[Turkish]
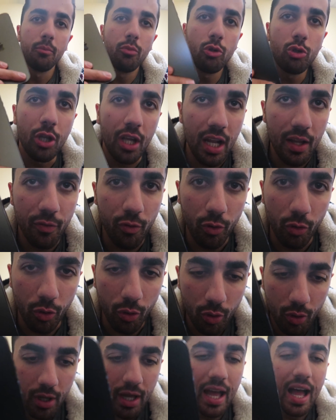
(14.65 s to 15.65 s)
bu
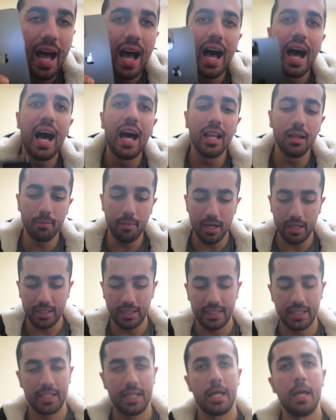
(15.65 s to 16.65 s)
telefonu
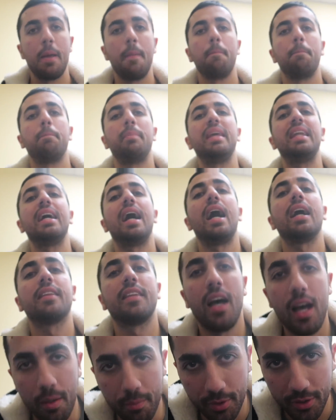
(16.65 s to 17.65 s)
almak bir
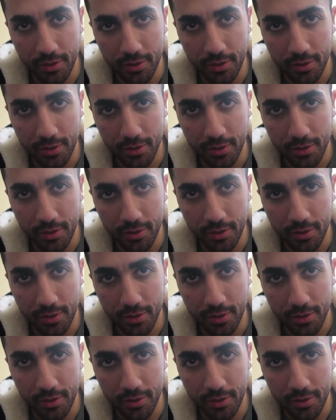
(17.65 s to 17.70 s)
hata